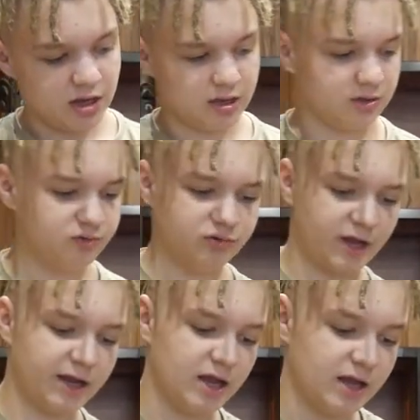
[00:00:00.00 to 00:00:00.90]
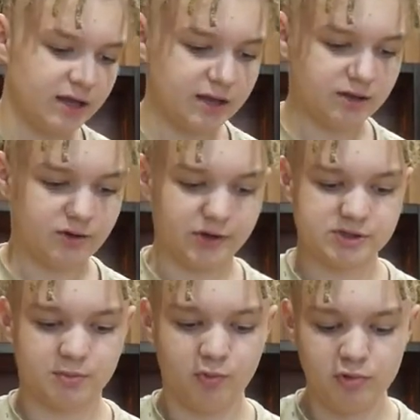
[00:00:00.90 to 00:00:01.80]
e, tutaj e,
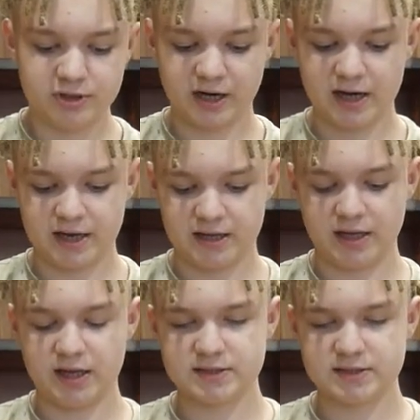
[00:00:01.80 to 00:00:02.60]
one są ultra lekkie.